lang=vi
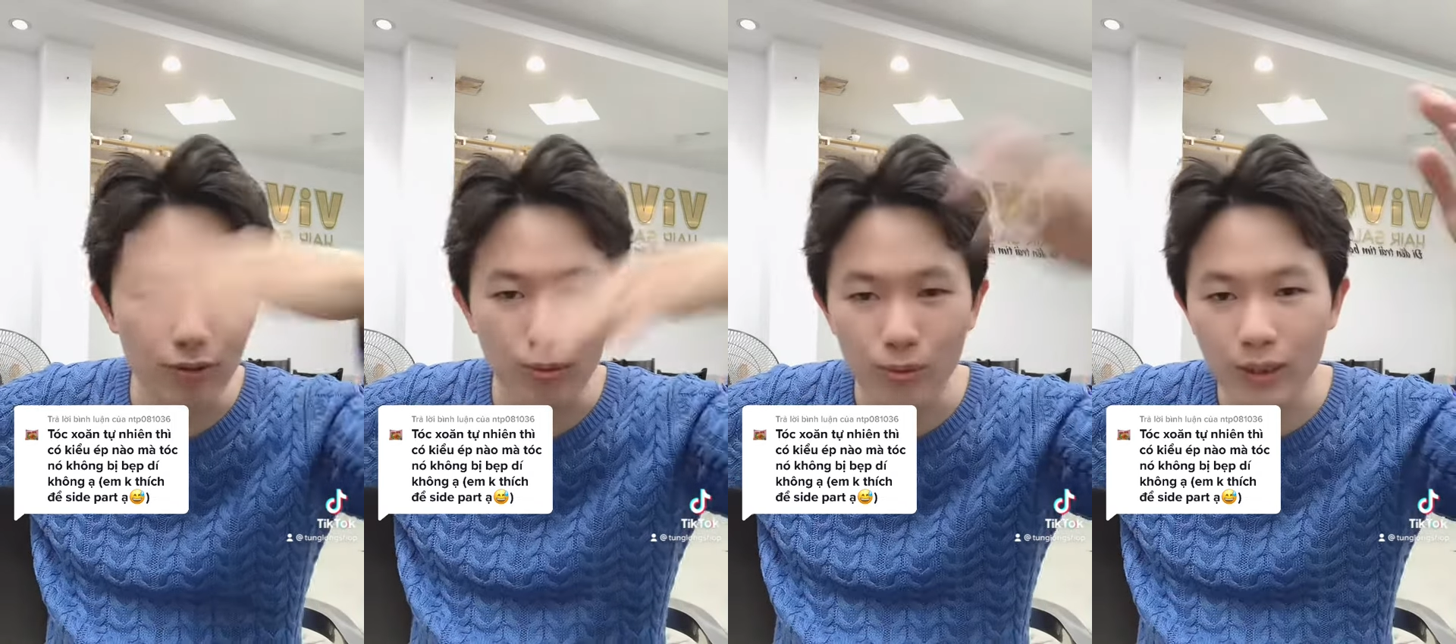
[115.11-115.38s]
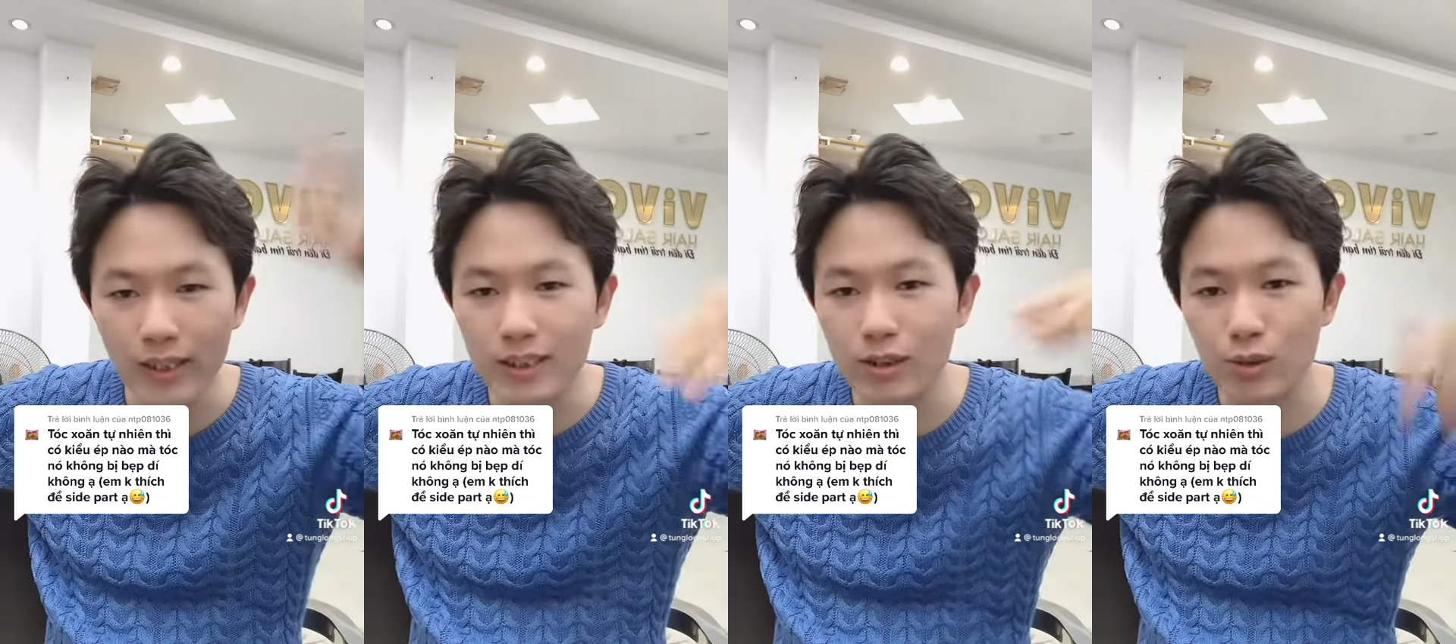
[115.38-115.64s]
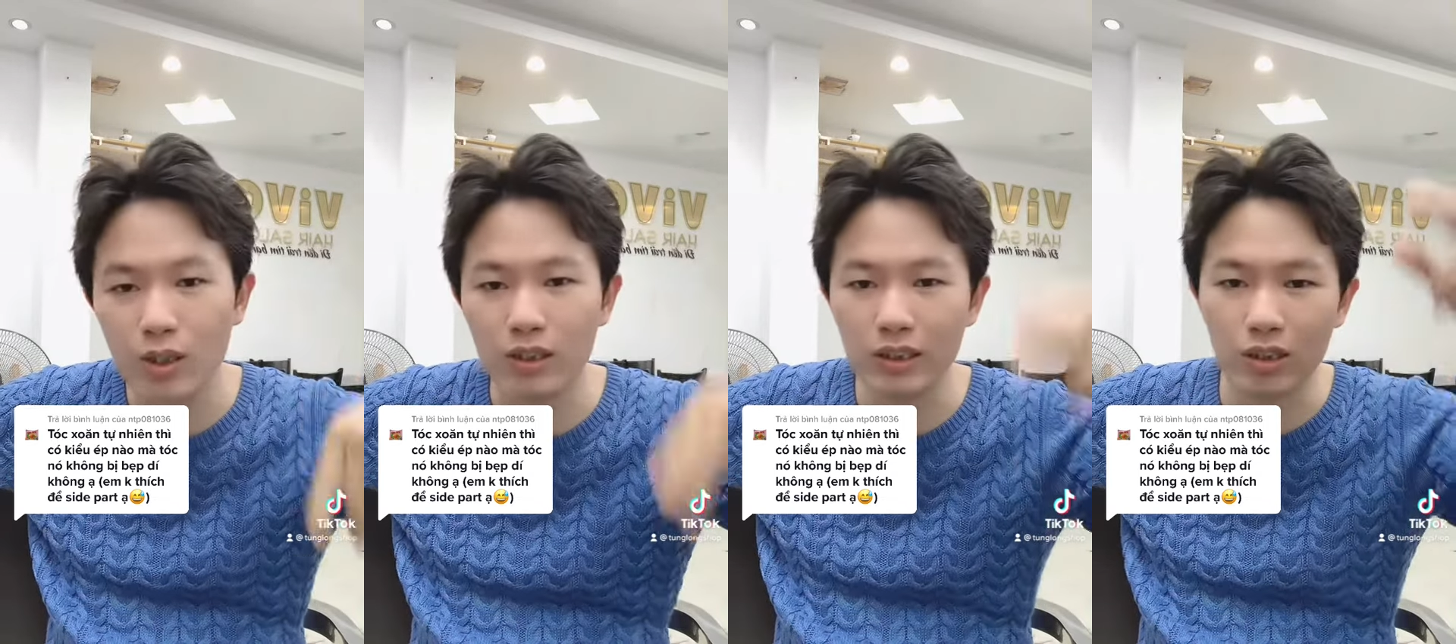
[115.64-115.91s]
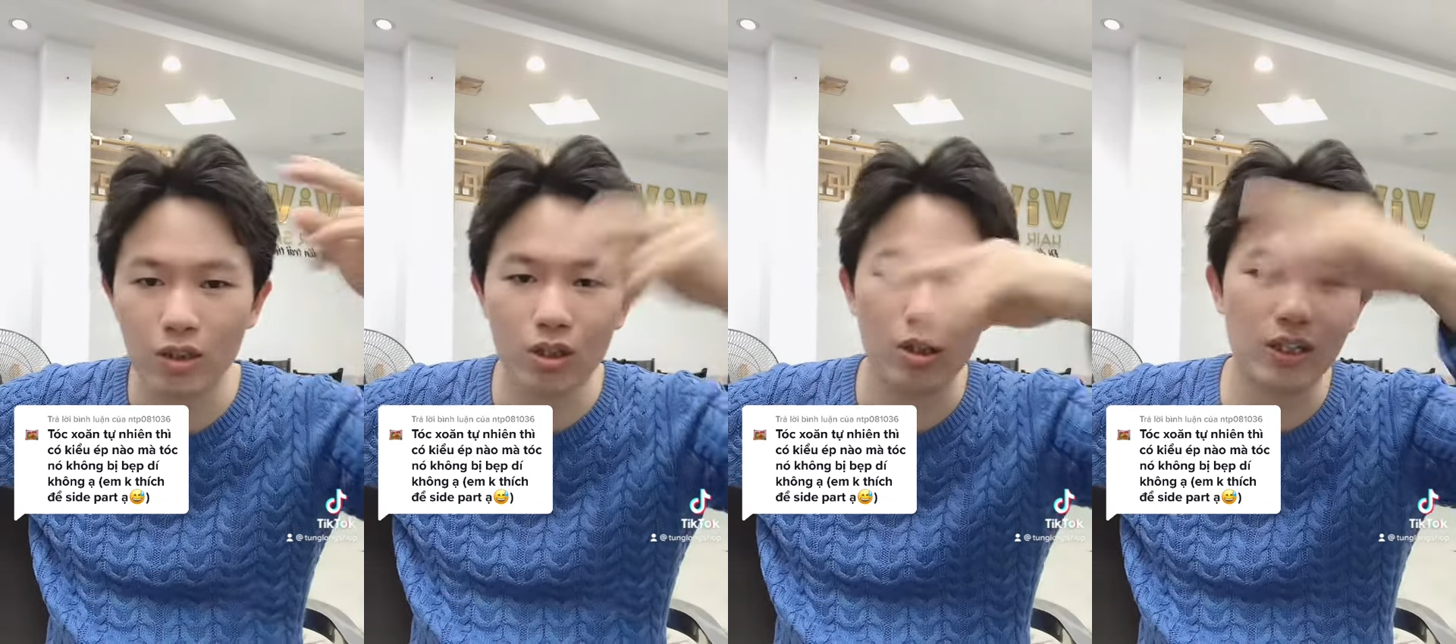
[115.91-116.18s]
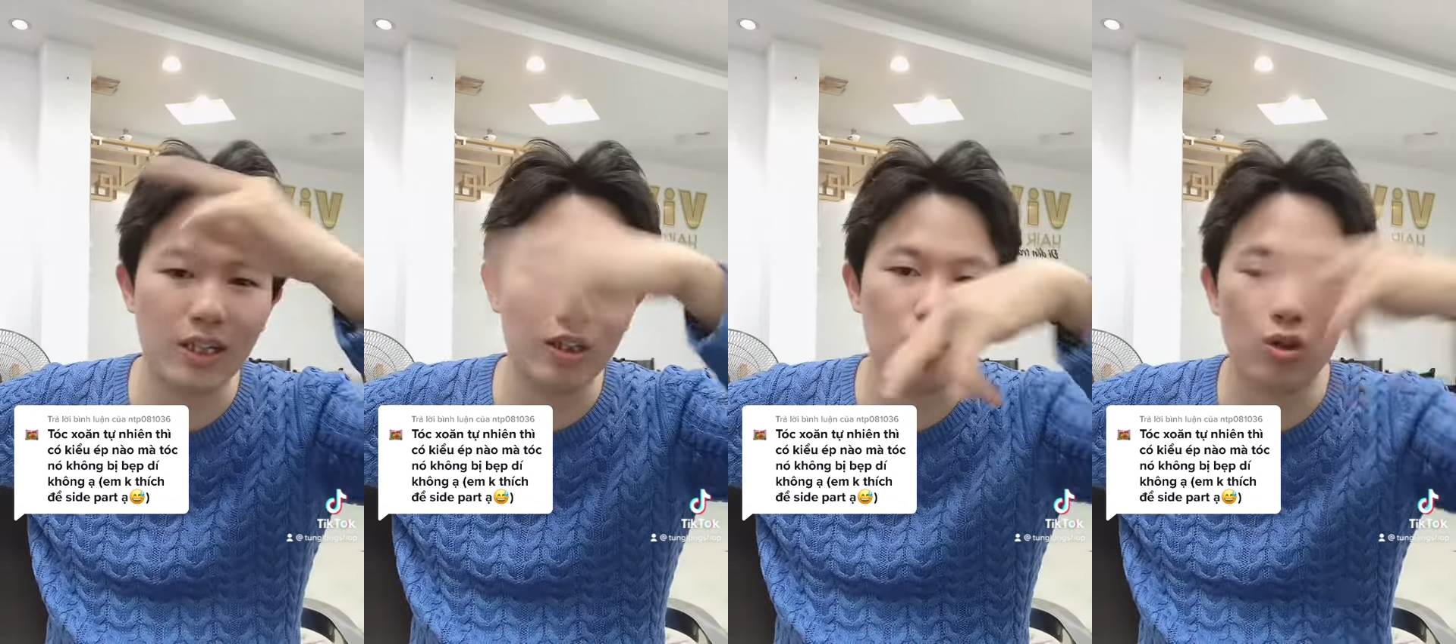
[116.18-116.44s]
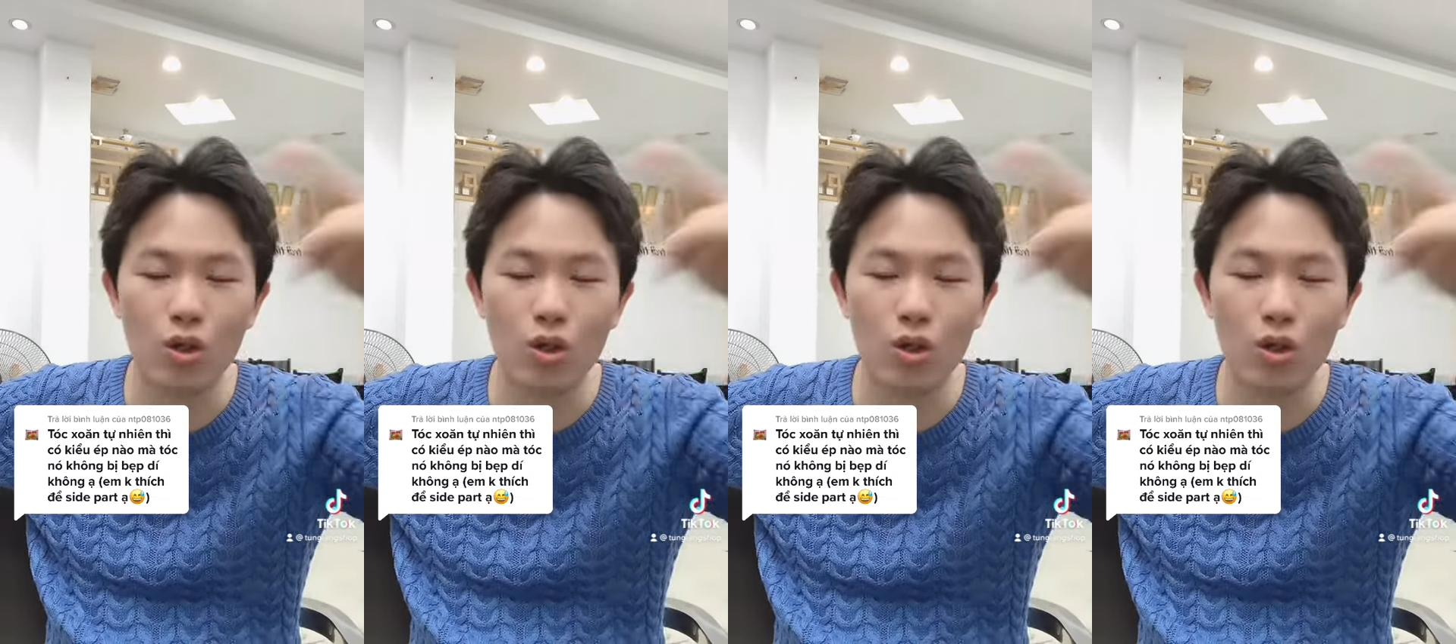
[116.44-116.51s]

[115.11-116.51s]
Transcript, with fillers: phủ hết xuống cho nó là cắt